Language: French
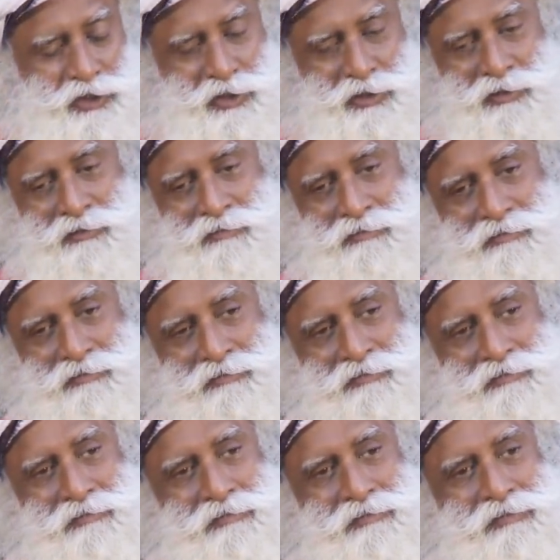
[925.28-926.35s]
une nation,
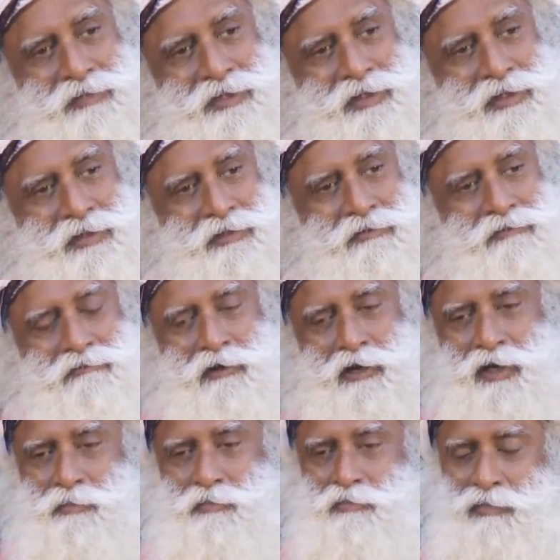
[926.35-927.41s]

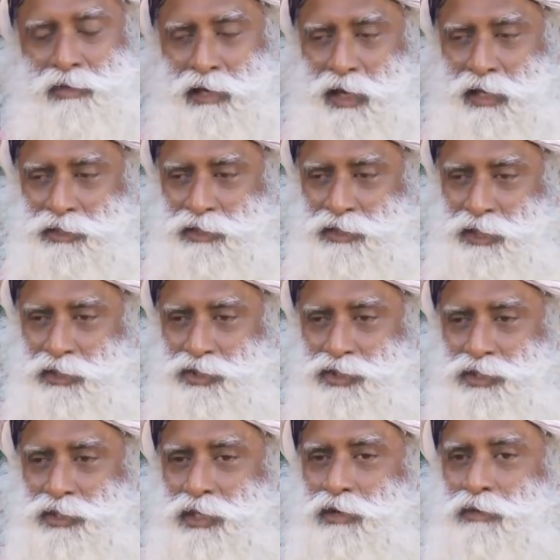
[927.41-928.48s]
pour les grandes
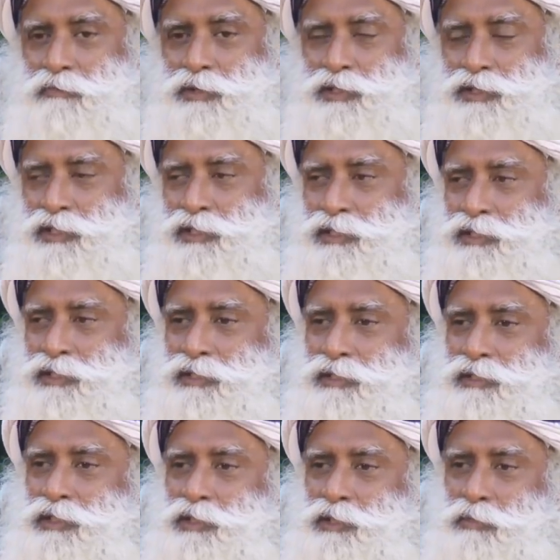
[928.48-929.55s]
entreprises, les
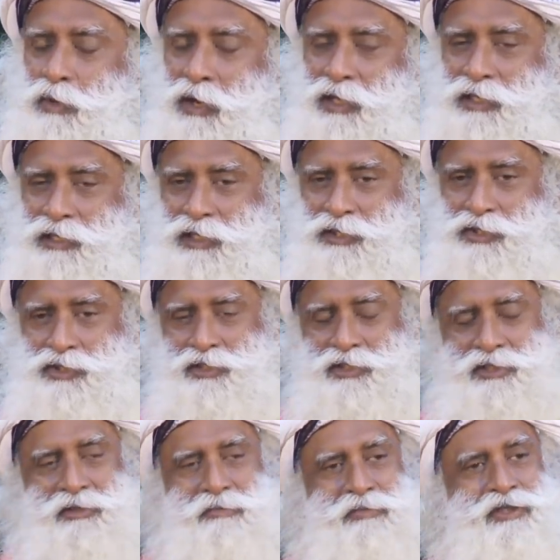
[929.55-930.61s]
petites entreprises,
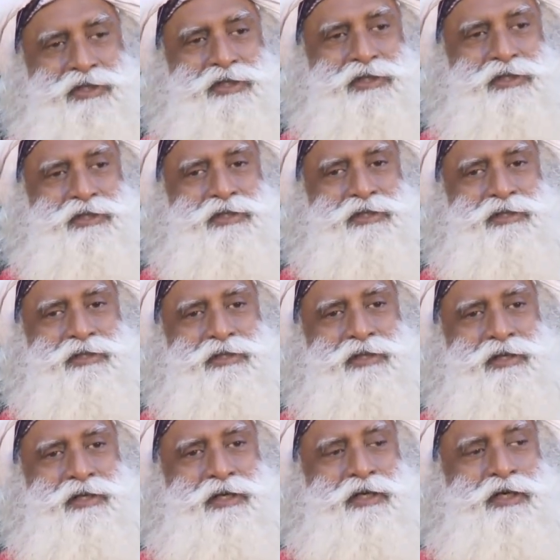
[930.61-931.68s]

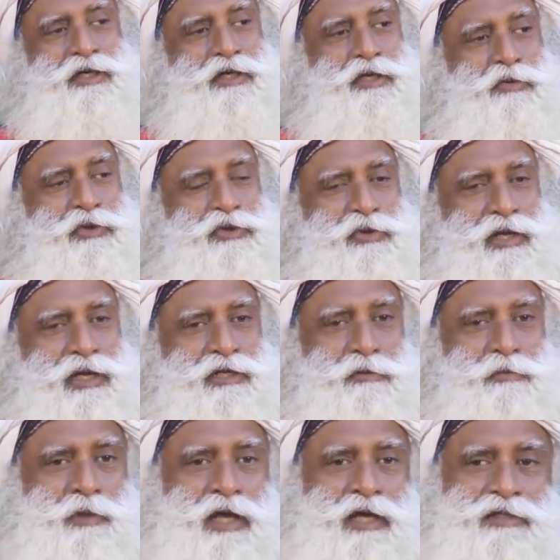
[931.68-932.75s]
les entreprises
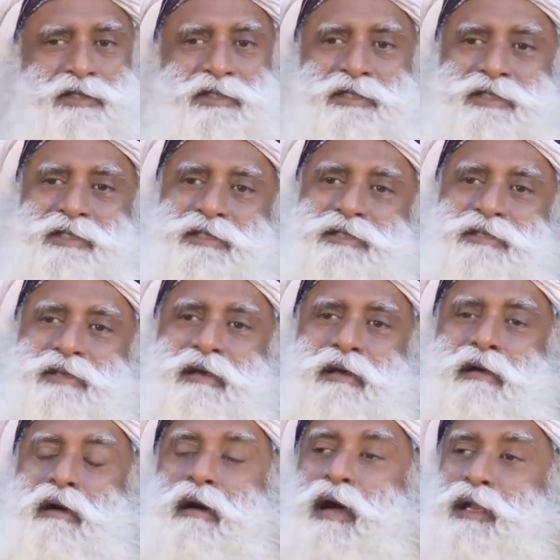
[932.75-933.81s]
individuelles
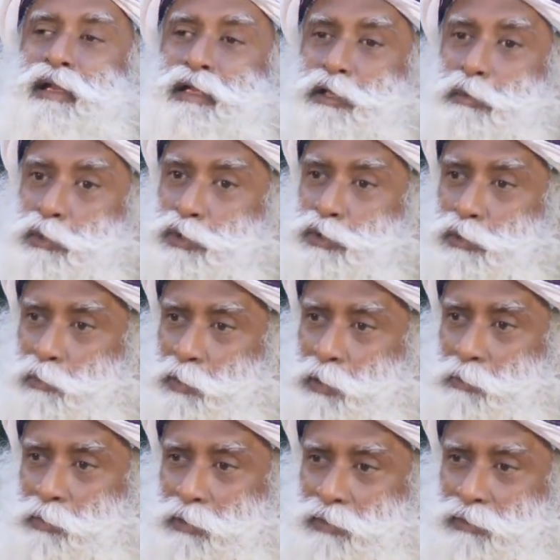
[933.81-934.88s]
et les
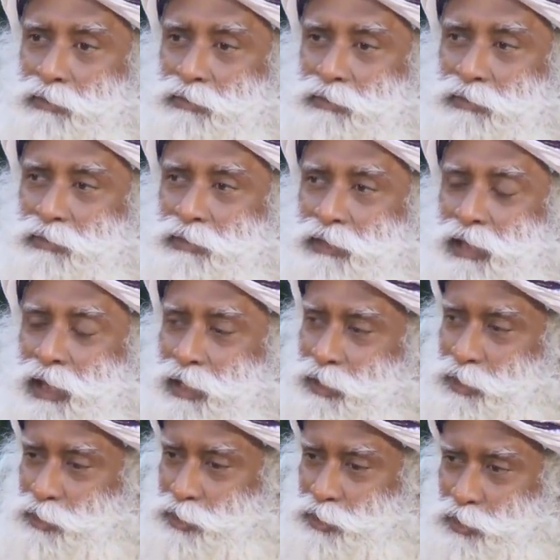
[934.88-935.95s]
individus
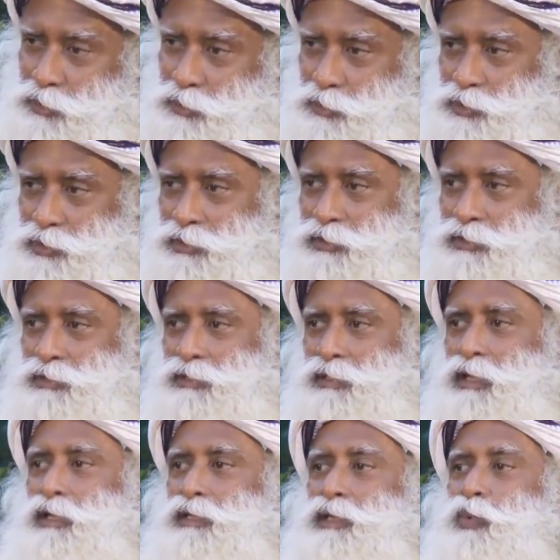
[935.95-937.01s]
et les
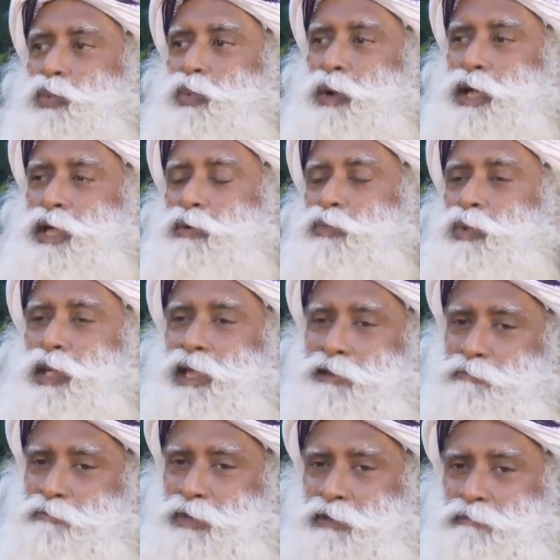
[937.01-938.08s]
institutions, la
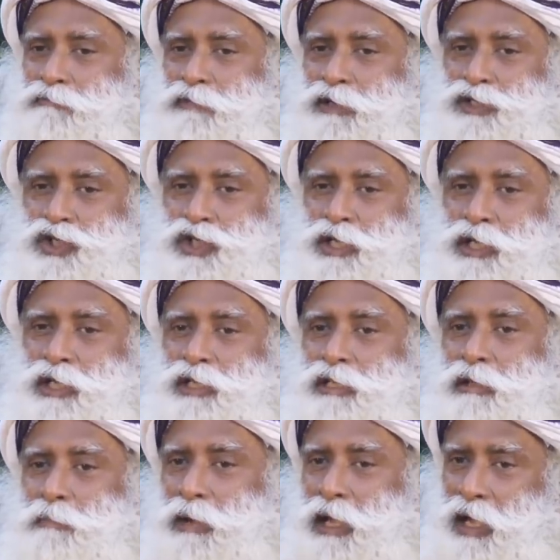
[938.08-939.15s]
façon dont on a
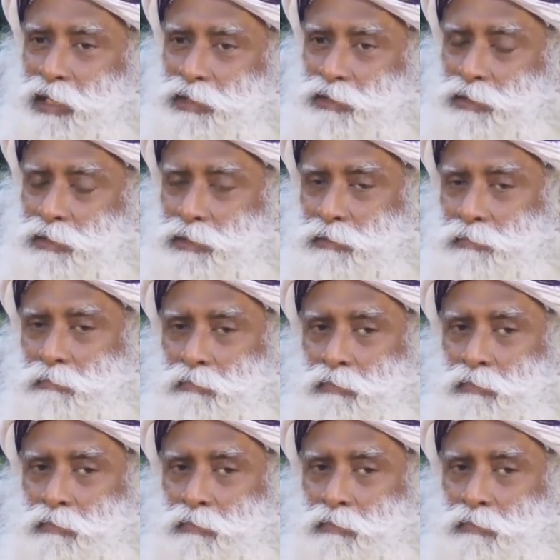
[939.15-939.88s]
fonctionné par le passé